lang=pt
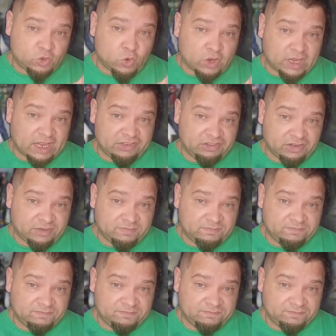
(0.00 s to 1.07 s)
Hokkaido
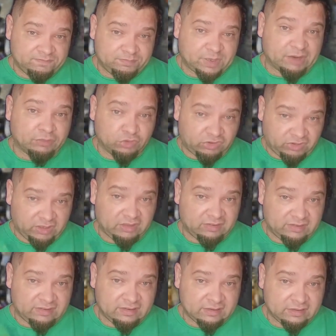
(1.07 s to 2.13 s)
para
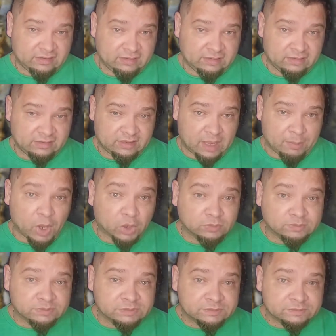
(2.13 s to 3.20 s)
vocês. Tá bom?